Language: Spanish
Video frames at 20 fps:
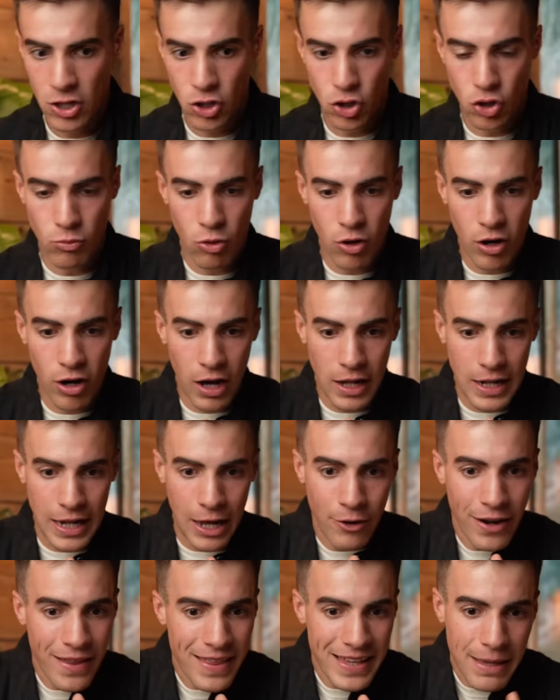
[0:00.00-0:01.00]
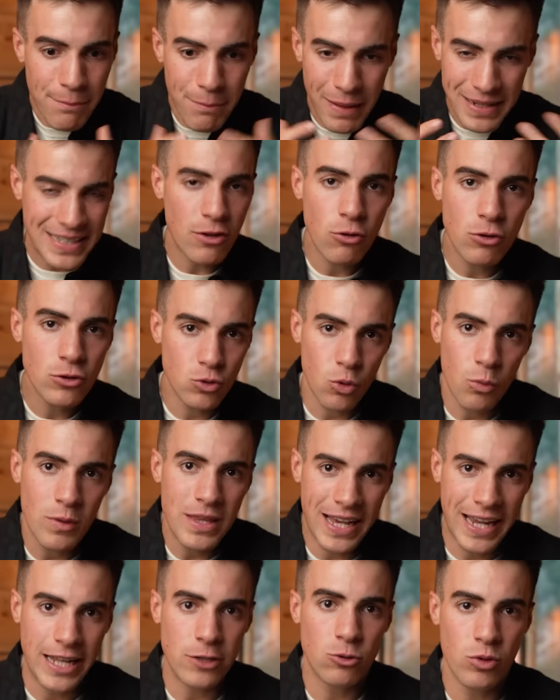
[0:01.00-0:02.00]
como a la hora de que pase algo en tu
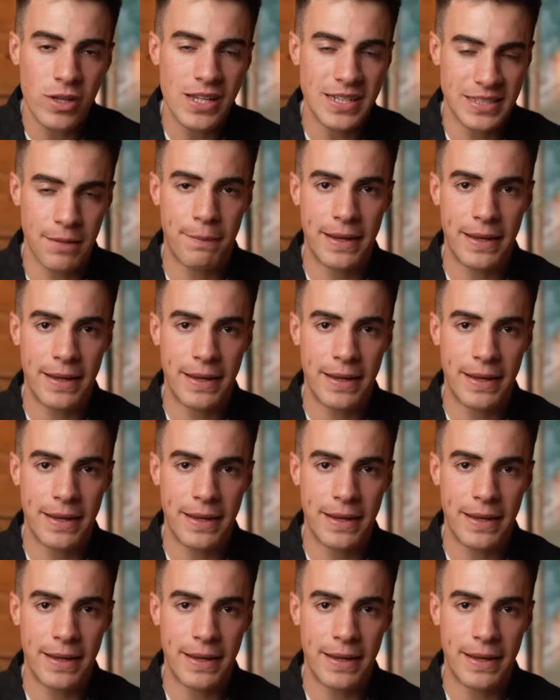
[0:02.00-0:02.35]
vida que tú quieres que